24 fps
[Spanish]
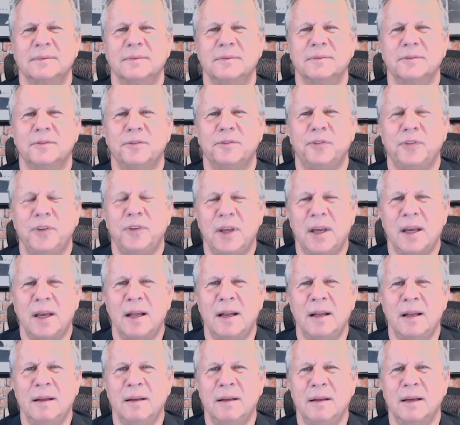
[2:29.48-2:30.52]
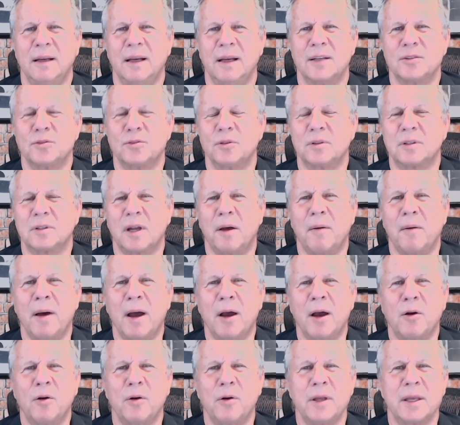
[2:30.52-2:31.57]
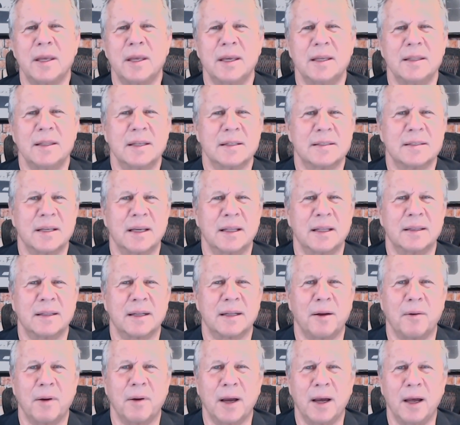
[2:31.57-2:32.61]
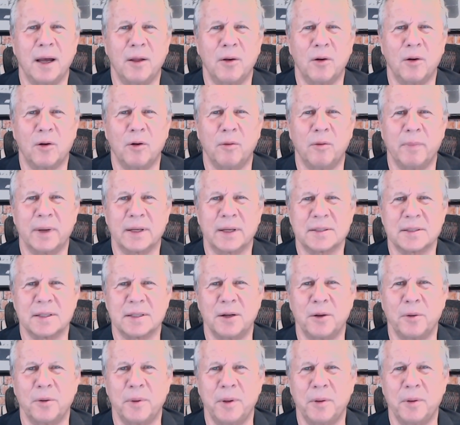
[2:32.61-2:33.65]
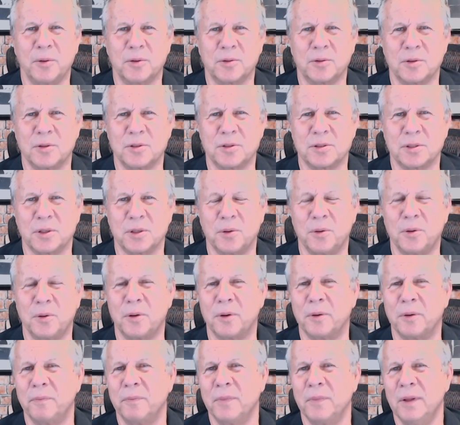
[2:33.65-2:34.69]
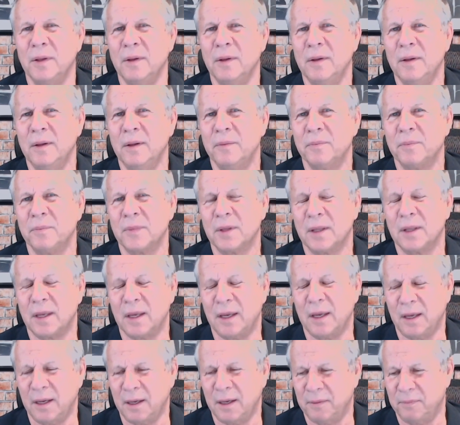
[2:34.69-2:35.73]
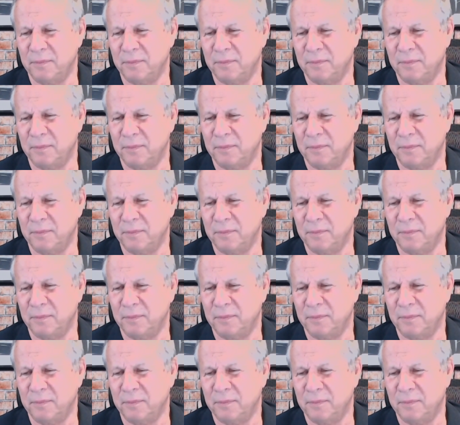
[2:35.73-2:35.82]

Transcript: Fiel a su trabajo y quienes han trabajado con Marcelo Vivo, estoy seguro que